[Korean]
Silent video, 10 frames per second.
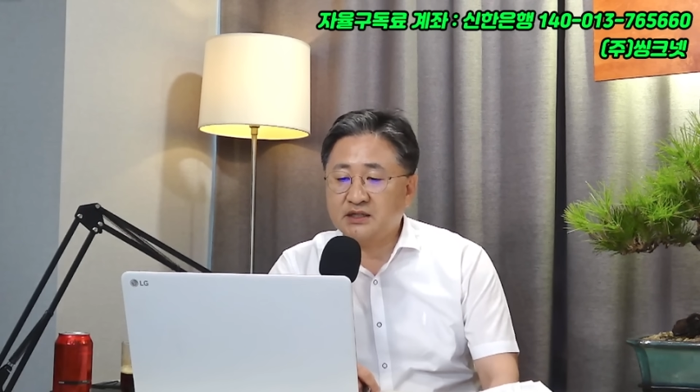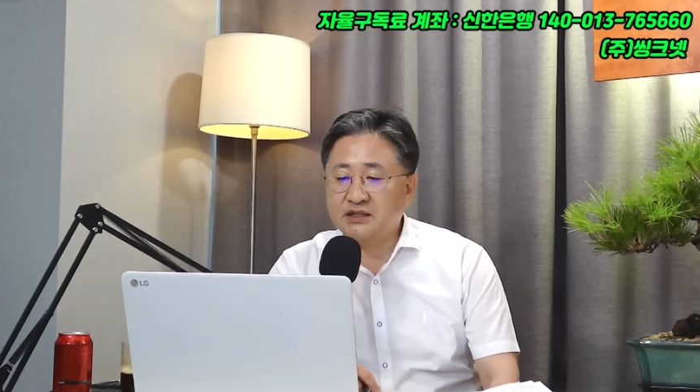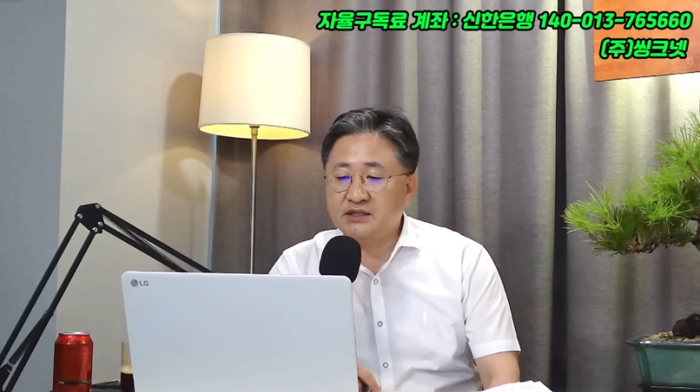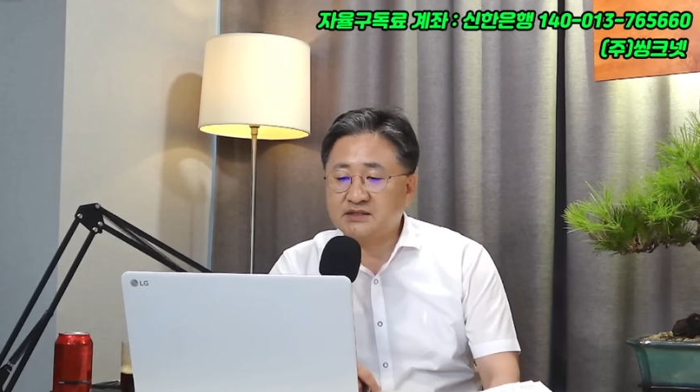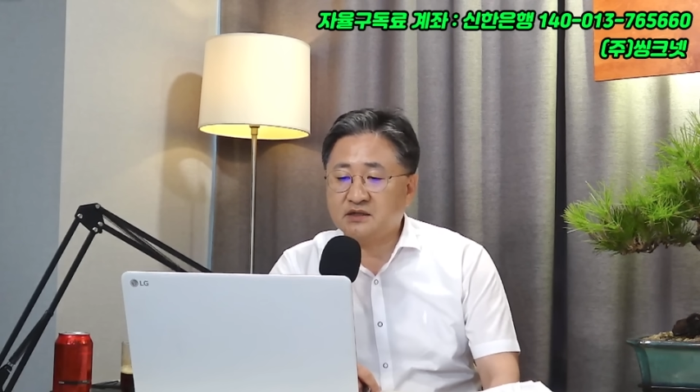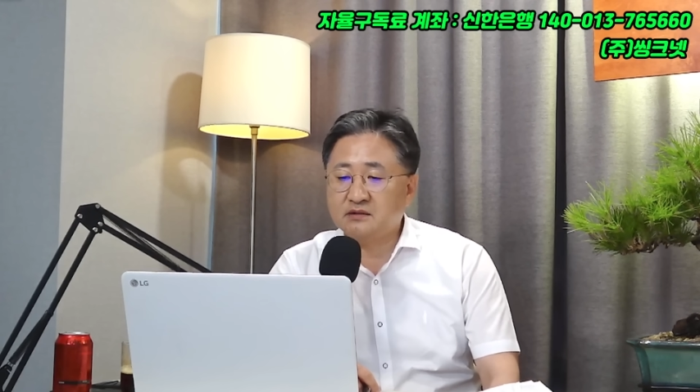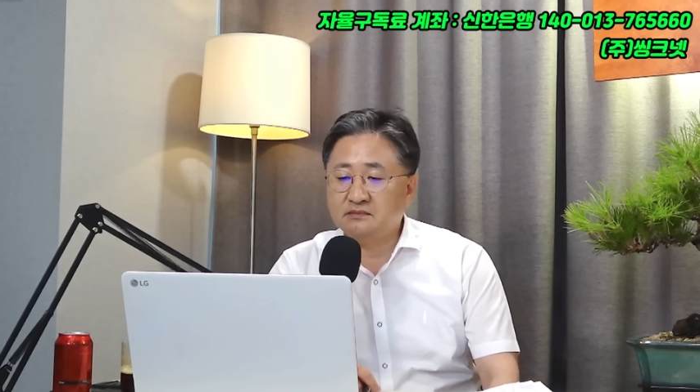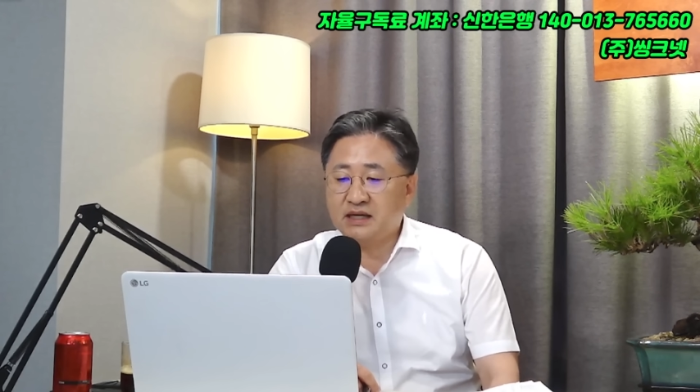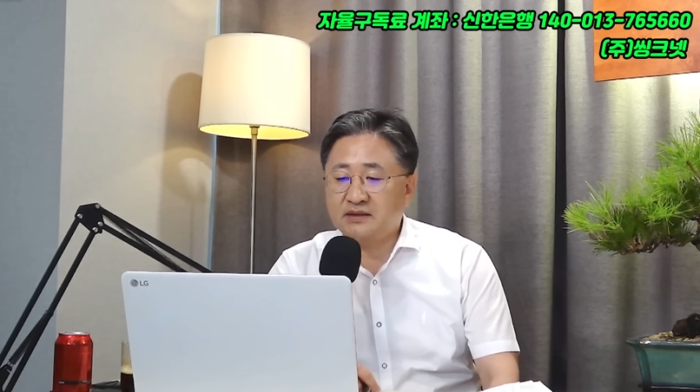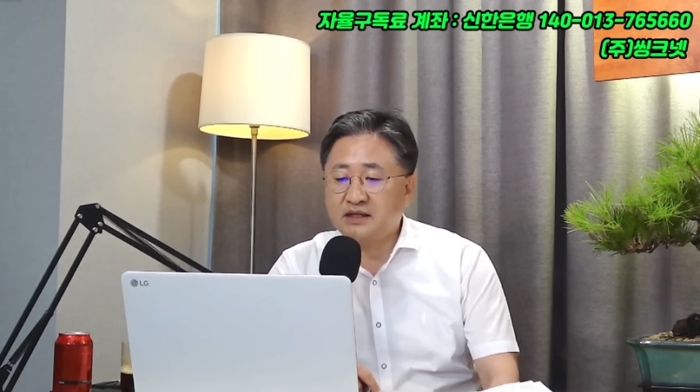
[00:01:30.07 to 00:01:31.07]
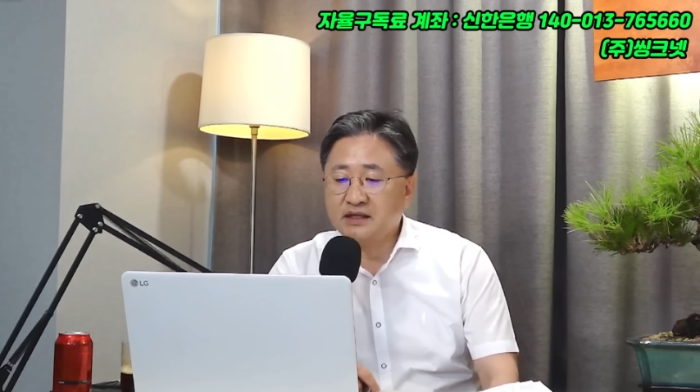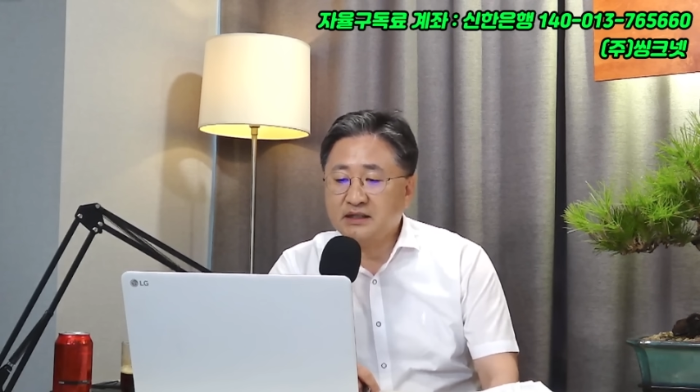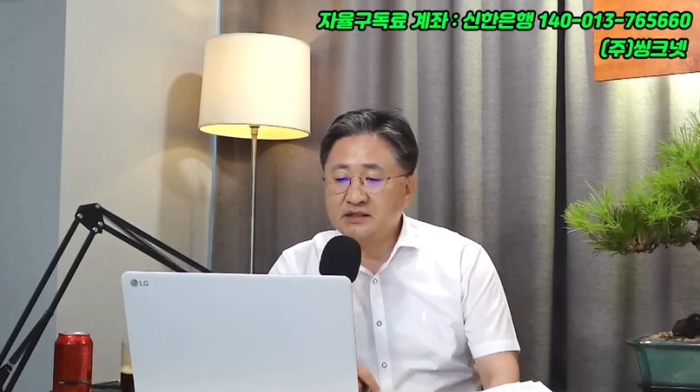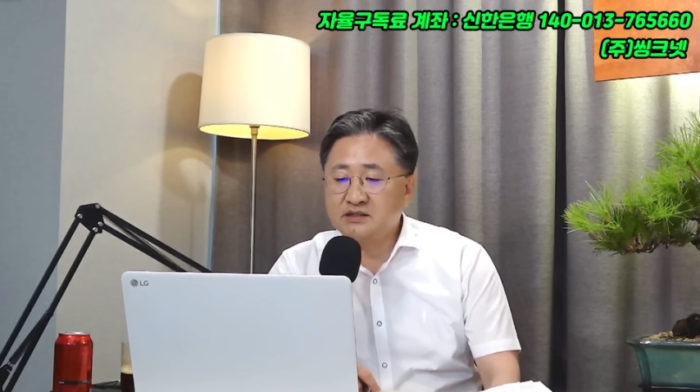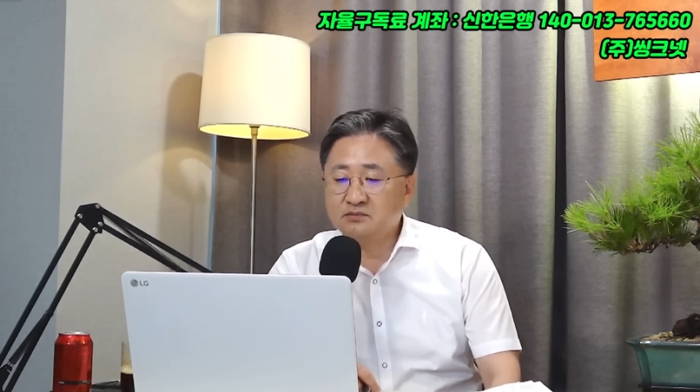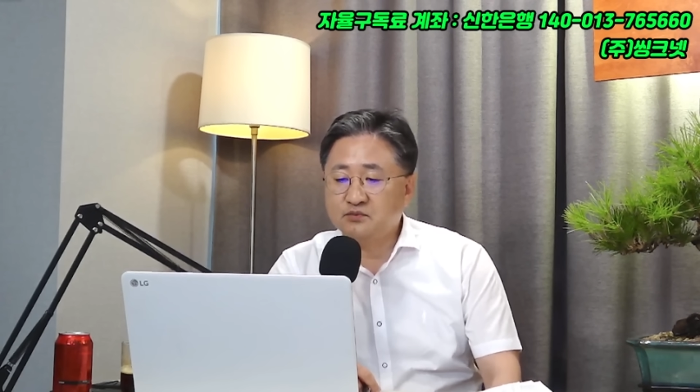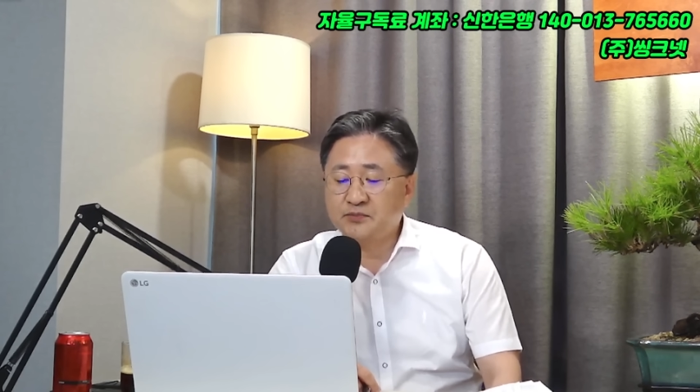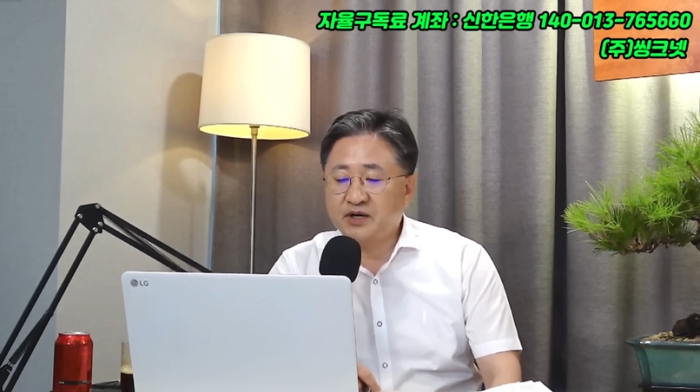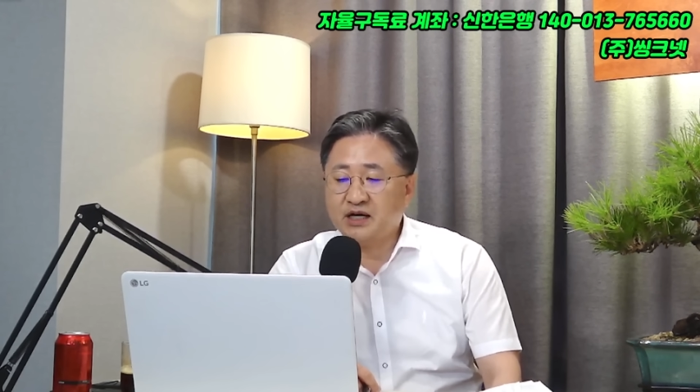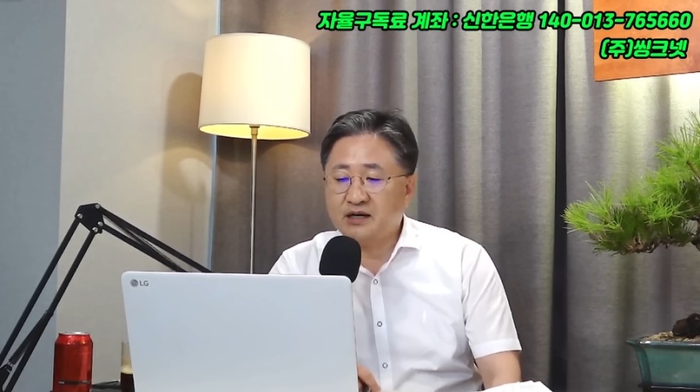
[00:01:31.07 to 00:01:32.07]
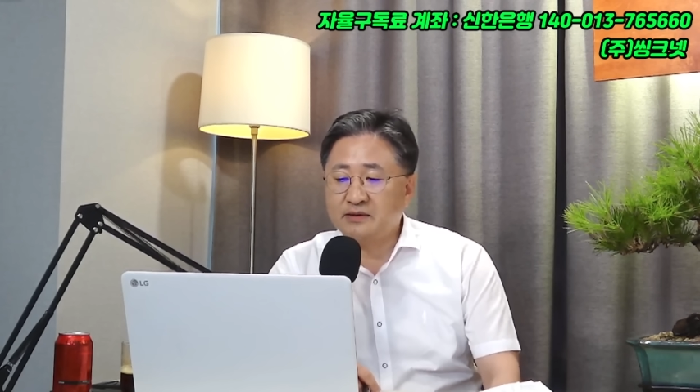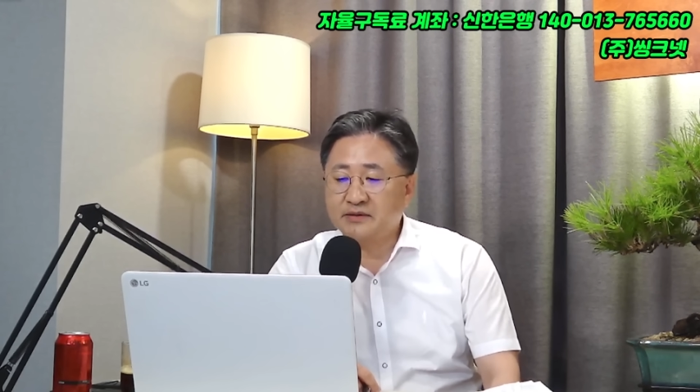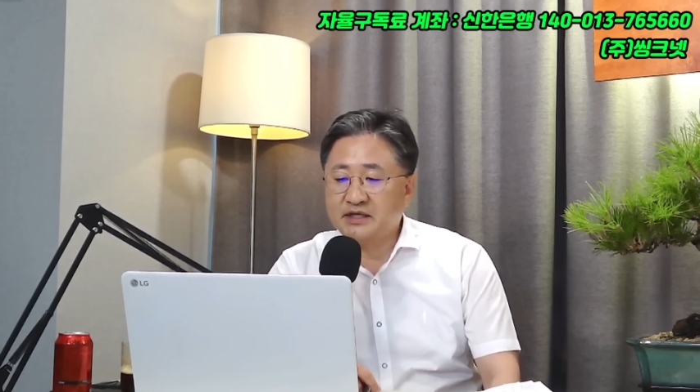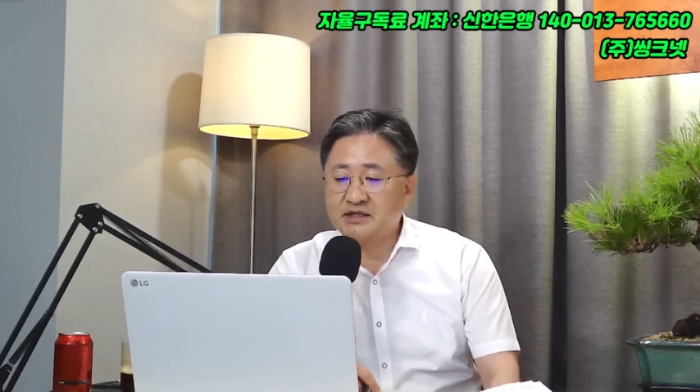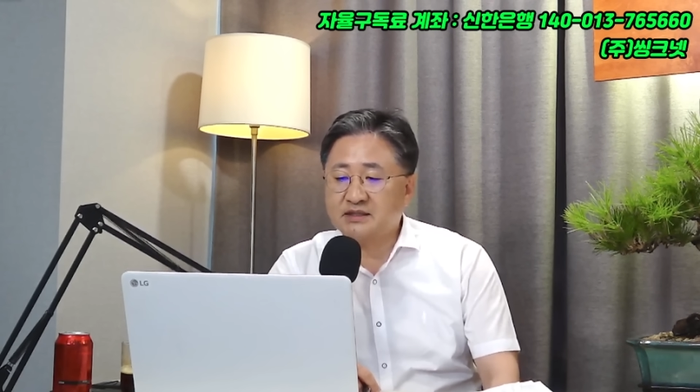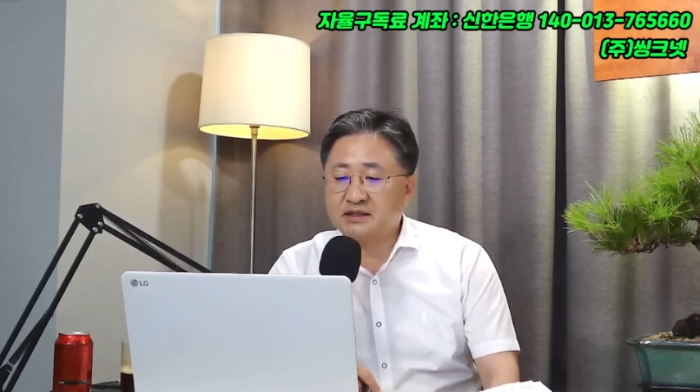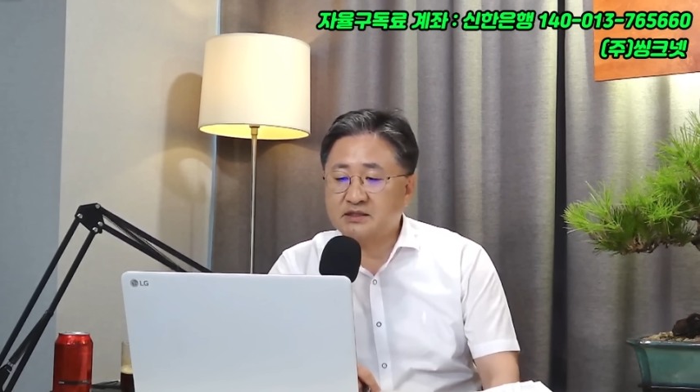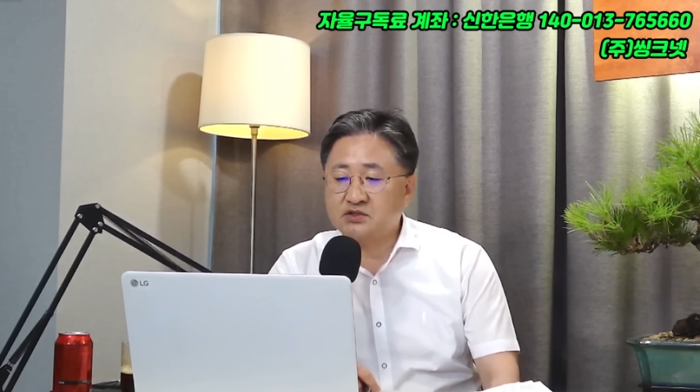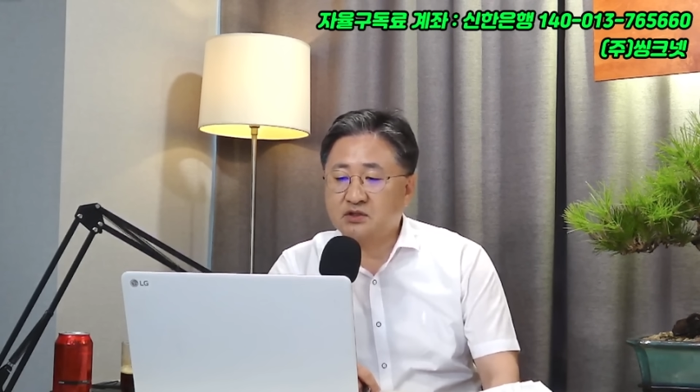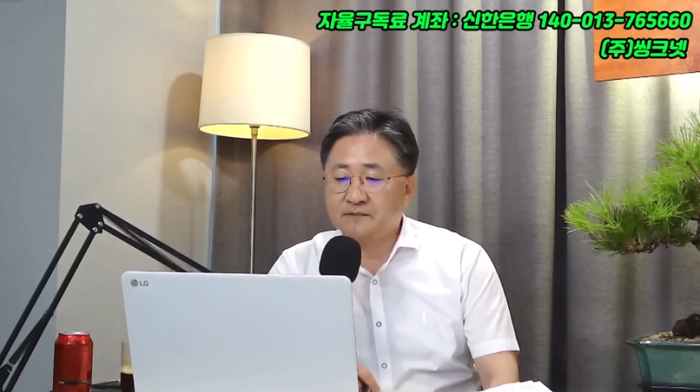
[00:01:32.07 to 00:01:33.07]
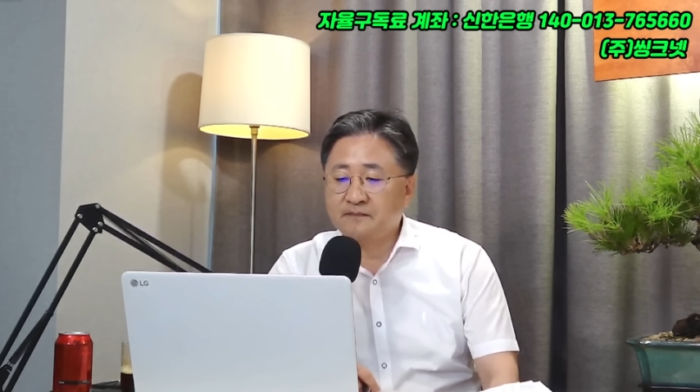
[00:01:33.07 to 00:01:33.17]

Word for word: 이성만 인천 부평가 이번에 기각됐죠.